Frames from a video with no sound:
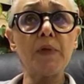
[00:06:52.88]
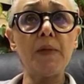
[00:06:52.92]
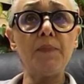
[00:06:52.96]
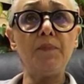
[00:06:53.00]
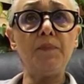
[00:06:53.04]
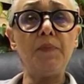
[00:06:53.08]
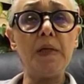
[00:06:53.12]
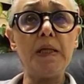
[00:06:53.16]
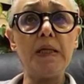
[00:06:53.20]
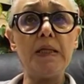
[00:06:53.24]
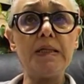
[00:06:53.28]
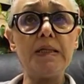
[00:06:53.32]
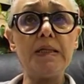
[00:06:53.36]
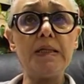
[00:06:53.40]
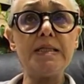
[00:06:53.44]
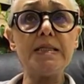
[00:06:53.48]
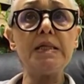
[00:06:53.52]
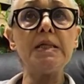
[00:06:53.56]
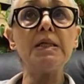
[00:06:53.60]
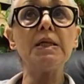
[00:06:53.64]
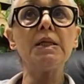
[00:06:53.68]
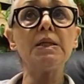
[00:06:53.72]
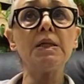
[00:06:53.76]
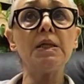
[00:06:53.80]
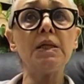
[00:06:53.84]

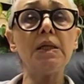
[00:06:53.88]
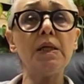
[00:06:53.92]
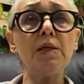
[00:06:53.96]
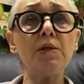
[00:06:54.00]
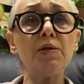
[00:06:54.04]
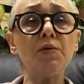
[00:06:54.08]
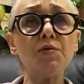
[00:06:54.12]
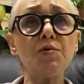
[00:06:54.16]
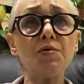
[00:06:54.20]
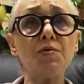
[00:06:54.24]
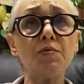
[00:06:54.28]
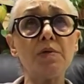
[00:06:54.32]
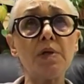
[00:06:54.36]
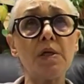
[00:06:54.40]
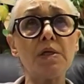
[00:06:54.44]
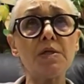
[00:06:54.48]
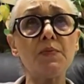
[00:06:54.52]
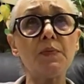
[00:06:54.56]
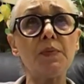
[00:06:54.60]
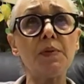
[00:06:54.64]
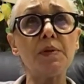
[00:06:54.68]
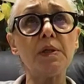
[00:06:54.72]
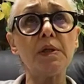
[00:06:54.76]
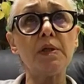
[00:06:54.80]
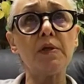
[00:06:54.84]
переделали, то есть у нас
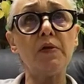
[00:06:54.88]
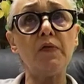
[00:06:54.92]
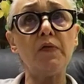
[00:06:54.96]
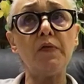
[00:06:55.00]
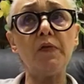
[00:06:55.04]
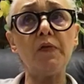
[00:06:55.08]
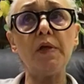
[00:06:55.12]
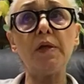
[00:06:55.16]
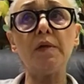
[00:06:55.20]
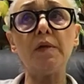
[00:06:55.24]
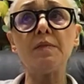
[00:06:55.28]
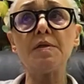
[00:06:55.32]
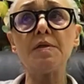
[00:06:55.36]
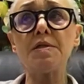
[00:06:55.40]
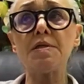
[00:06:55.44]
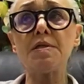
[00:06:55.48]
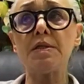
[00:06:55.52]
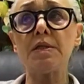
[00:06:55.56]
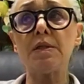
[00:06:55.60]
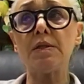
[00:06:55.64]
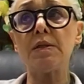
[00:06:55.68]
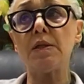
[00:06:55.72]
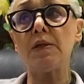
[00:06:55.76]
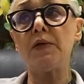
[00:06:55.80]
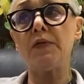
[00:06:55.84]
было две, мы
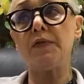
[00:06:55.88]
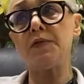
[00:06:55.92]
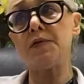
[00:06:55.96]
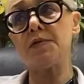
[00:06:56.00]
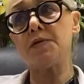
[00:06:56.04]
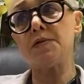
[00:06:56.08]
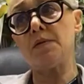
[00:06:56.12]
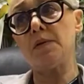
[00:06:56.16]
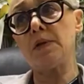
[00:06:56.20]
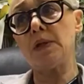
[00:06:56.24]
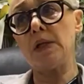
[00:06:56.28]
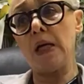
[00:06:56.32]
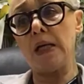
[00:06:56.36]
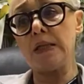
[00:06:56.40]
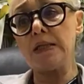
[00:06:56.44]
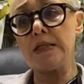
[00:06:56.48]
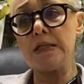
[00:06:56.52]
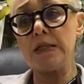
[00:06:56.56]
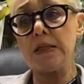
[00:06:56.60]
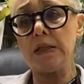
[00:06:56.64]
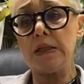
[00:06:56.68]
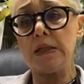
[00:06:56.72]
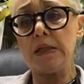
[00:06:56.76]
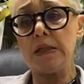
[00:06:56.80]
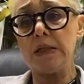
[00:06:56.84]
сделали в
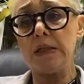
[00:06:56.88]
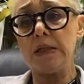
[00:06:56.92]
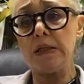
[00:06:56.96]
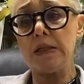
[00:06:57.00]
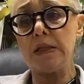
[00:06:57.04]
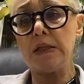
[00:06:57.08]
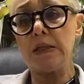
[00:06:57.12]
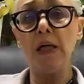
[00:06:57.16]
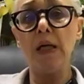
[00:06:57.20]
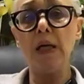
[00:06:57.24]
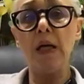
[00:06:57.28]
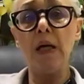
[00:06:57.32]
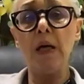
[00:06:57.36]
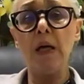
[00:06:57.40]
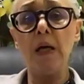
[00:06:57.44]
результате три